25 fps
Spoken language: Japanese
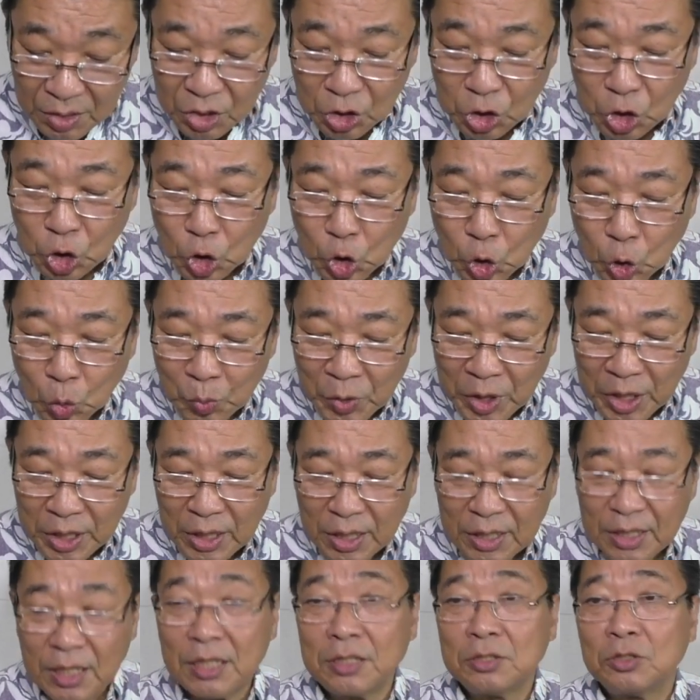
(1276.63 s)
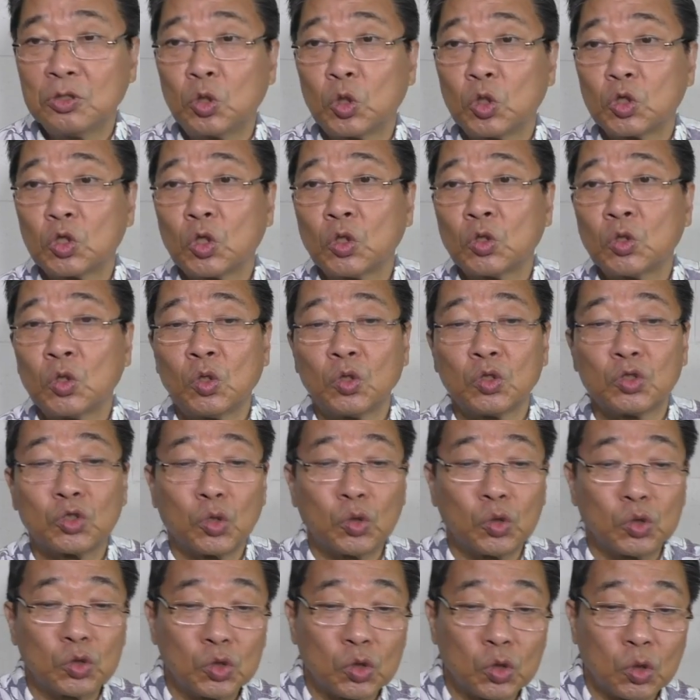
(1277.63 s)
清められることの
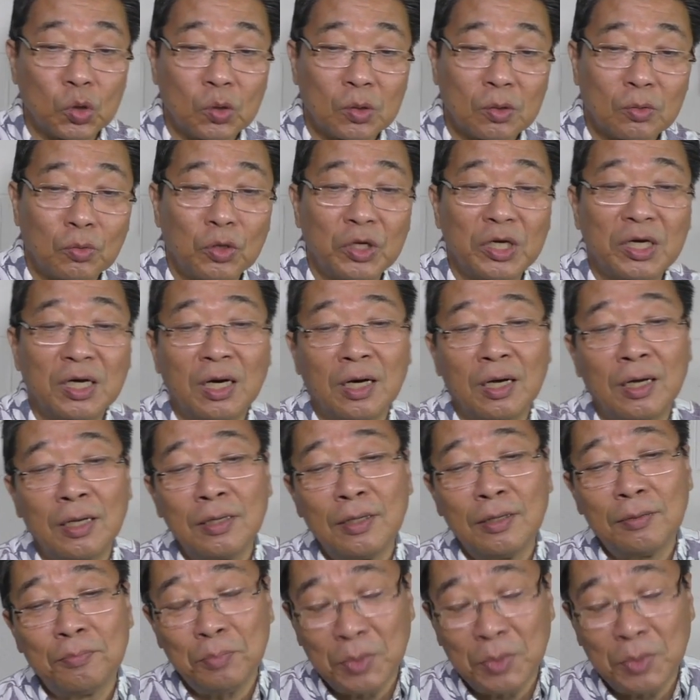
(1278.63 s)
象徴これが